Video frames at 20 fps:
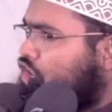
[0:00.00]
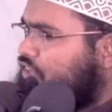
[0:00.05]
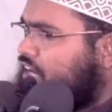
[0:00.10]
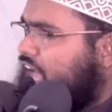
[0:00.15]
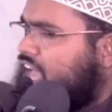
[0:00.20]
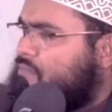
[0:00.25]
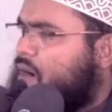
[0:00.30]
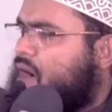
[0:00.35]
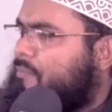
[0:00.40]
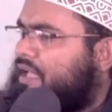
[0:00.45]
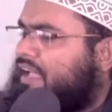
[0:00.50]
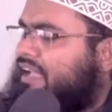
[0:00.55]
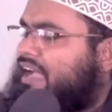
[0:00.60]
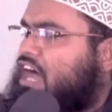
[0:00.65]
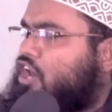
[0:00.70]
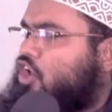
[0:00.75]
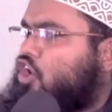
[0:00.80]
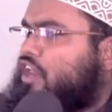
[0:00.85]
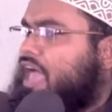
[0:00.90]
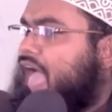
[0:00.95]
অন্যায় ভাবে
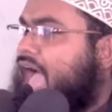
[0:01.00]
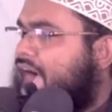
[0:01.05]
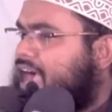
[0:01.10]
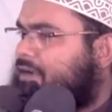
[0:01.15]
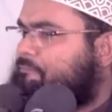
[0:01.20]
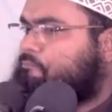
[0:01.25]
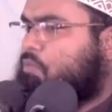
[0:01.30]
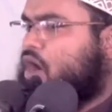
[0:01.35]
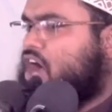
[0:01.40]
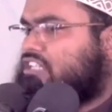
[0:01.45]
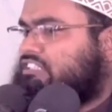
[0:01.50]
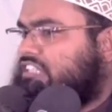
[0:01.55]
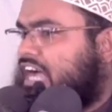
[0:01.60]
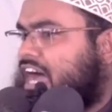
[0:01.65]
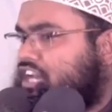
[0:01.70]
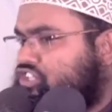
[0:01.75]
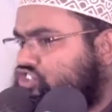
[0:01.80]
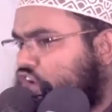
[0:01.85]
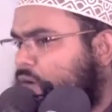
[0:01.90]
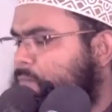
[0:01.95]
কারোর এক
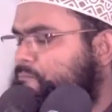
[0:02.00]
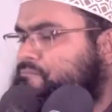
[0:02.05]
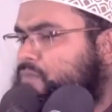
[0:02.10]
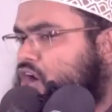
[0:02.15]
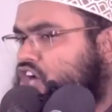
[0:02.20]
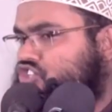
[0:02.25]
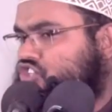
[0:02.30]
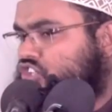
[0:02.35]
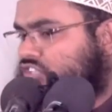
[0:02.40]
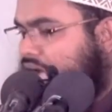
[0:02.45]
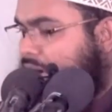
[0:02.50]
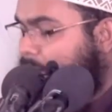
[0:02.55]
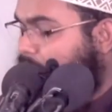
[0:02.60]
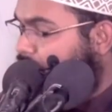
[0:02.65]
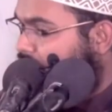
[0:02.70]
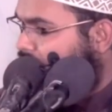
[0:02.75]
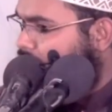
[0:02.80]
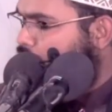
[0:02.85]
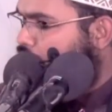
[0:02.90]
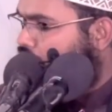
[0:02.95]
পয়সার সম্পদ যদি
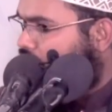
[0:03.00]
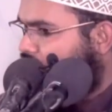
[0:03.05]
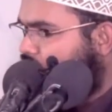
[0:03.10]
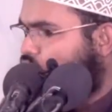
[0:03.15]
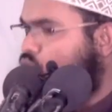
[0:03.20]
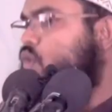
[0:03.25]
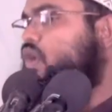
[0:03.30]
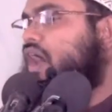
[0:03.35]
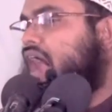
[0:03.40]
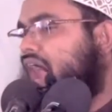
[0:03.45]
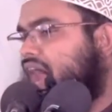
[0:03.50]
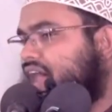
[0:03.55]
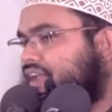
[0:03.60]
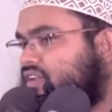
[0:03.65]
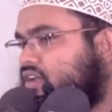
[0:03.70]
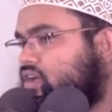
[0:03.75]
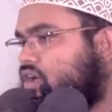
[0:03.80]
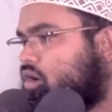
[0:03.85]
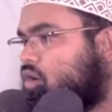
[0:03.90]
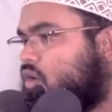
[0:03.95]
আপনার পকেটে ঢুকান
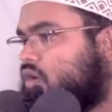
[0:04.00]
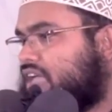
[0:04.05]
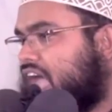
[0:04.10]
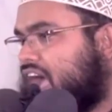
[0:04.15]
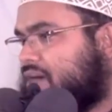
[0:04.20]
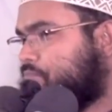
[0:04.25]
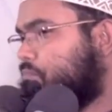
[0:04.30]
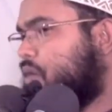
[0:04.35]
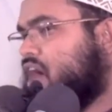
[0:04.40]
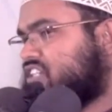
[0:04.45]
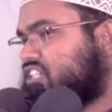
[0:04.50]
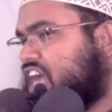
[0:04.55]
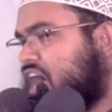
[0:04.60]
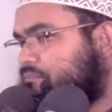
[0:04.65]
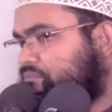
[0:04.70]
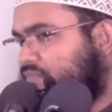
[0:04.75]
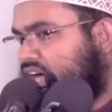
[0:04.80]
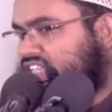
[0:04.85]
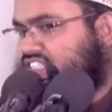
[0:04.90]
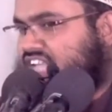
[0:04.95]
ওই এক পয়সা
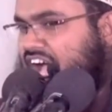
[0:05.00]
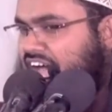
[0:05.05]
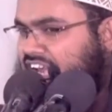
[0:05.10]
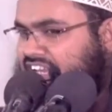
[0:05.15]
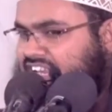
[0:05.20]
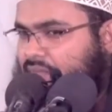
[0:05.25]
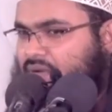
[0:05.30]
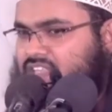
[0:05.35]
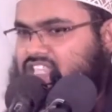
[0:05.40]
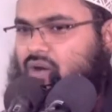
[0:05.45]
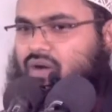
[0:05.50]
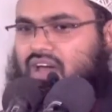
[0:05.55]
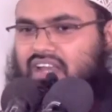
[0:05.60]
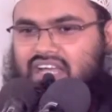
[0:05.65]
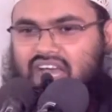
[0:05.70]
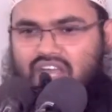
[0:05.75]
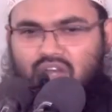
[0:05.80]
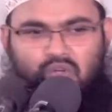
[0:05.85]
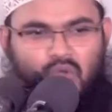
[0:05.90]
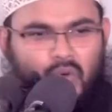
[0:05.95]
আপনার জাহান্নামে যাওয়ার
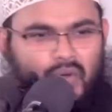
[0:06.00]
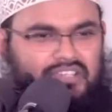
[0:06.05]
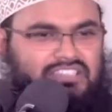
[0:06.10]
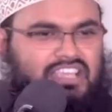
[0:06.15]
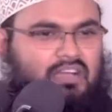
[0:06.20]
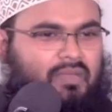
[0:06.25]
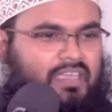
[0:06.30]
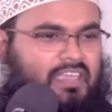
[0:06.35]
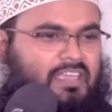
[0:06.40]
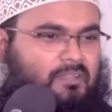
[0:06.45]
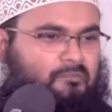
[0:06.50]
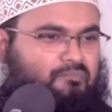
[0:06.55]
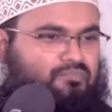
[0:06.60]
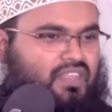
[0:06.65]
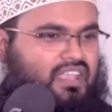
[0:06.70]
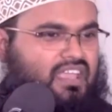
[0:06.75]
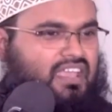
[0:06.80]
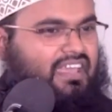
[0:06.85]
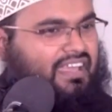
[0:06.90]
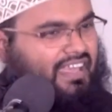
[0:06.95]
কারণ হয়ে যাবে
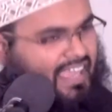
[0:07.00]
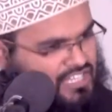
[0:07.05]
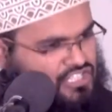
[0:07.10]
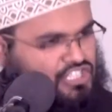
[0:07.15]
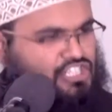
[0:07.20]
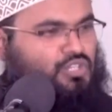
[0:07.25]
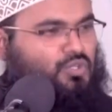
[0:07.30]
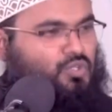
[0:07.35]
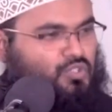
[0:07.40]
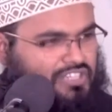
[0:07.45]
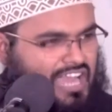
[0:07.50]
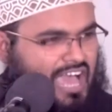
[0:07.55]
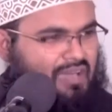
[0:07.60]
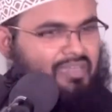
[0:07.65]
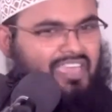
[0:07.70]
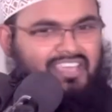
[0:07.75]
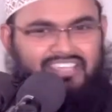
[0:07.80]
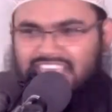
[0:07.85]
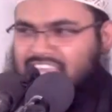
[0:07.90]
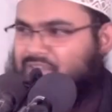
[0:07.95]
কেসিনুর
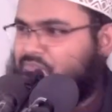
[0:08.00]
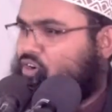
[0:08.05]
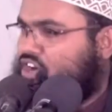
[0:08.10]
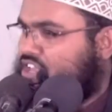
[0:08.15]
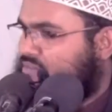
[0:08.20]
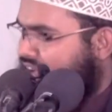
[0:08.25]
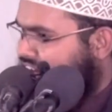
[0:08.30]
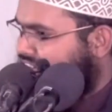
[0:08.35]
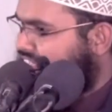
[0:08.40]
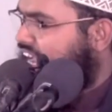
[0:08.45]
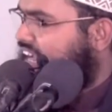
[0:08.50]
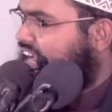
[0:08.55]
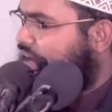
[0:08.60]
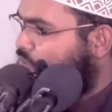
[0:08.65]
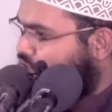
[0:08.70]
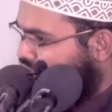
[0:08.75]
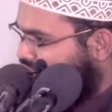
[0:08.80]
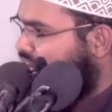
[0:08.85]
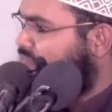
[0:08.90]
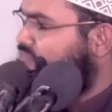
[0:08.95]
নামে কি পরিমাণ টাকা
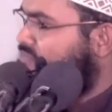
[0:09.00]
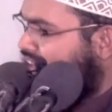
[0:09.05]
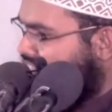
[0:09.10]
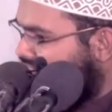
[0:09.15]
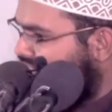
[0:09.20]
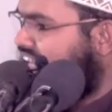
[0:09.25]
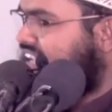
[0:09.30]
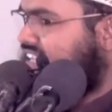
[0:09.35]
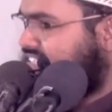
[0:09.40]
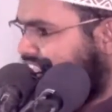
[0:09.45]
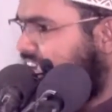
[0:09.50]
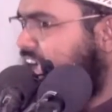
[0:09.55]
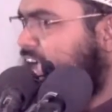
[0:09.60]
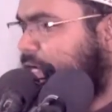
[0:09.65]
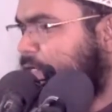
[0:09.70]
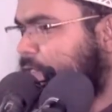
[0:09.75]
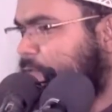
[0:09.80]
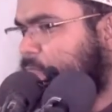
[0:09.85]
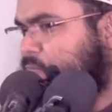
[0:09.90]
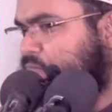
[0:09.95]
পয়সা আপনারা দেখেছেন
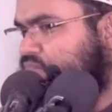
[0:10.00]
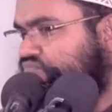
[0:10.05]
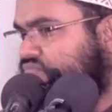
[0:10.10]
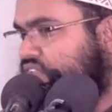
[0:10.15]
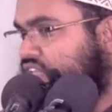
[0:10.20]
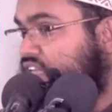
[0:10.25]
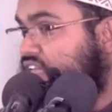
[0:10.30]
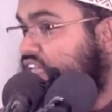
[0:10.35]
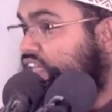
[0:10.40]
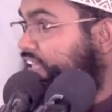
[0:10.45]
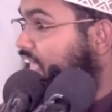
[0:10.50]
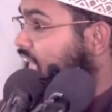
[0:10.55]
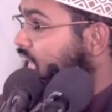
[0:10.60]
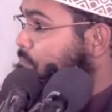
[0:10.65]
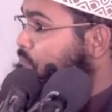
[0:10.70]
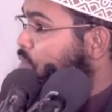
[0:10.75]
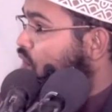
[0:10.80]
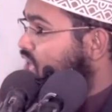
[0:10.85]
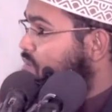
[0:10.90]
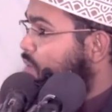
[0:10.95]
কি
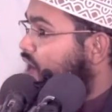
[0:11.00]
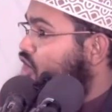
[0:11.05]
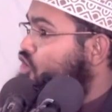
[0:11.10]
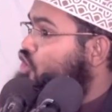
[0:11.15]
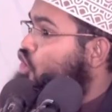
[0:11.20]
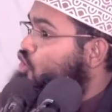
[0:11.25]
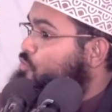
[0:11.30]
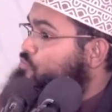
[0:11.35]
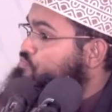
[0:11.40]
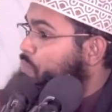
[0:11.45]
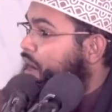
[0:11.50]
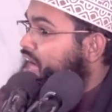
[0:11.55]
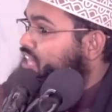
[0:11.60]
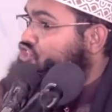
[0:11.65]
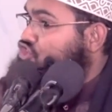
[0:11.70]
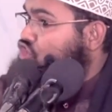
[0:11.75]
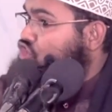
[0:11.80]
পরিমাণ লুটপাট